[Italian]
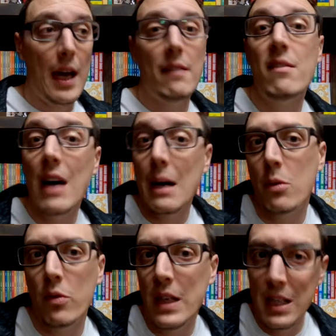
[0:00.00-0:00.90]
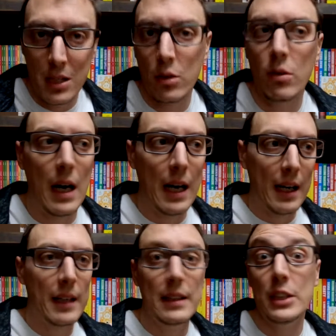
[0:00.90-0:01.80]
avevamo visto
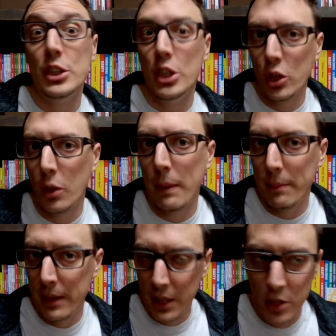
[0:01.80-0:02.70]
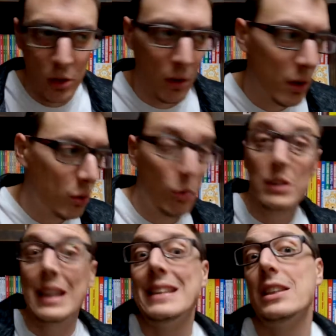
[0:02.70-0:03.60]
anche nel ciclo paperingio,
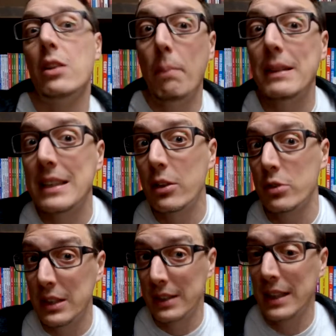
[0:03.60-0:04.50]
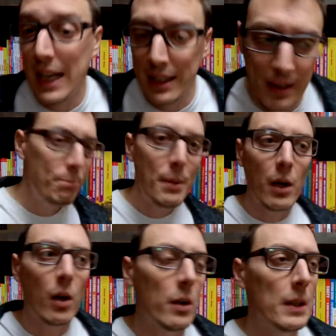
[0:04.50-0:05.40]
nonostante siano passati così tanti anni,
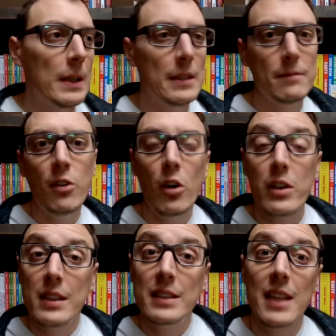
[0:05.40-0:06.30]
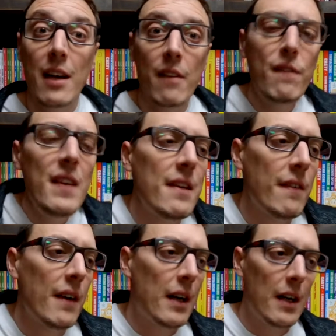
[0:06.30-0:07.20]
però forse
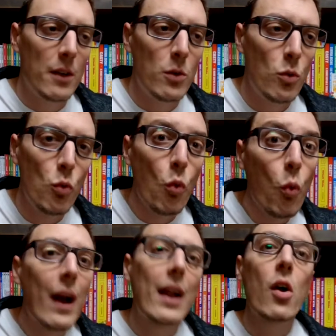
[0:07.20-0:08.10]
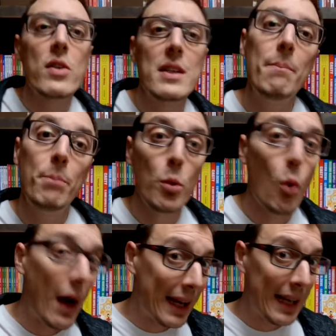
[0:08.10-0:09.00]
serviva un qualcosa in più
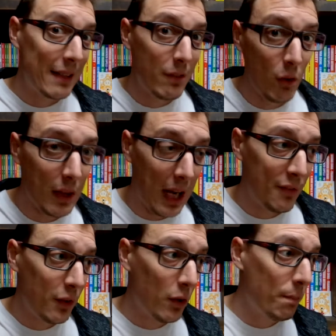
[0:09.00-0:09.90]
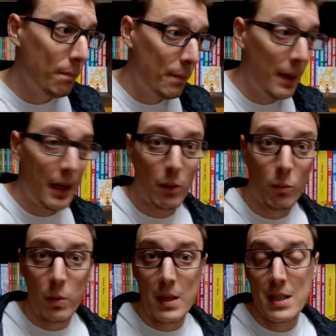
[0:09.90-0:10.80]
anche a livello grafico per
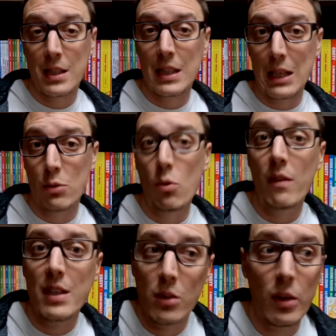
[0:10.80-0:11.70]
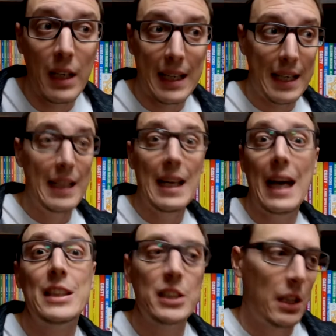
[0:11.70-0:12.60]
questa nuova storia che
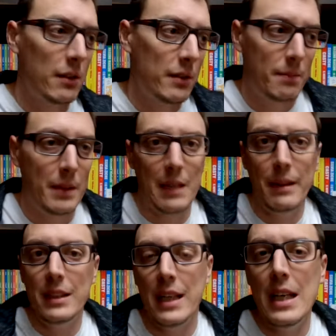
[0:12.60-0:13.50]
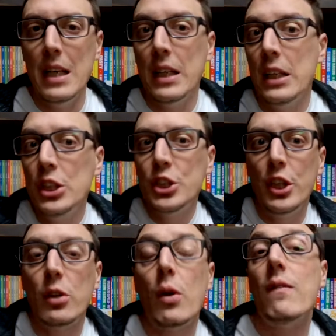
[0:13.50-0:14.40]
rilancia praticamente il
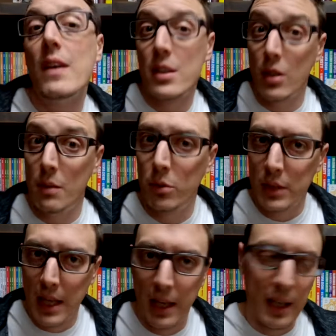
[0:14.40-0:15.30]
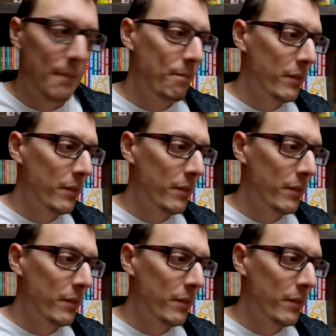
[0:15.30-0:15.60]
ciclo in versione moderna.